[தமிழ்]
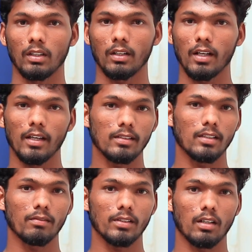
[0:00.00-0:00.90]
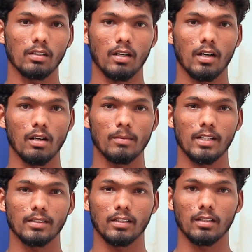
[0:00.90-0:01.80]
இரண்டாயிரத்தி இருபத்தி நான்கு
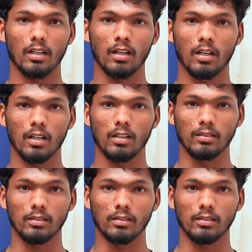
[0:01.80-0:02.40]
நாடாளுமன்ற தேர்தலுக்காக